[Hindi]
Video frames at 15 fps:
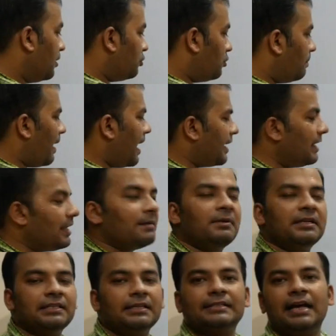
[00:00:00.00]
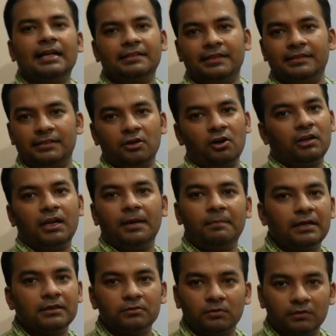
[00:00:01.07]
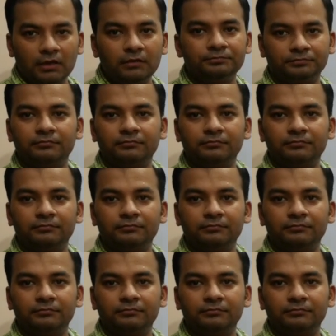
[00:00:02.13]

तो बाकी का बचा सात किसी और के पास होगा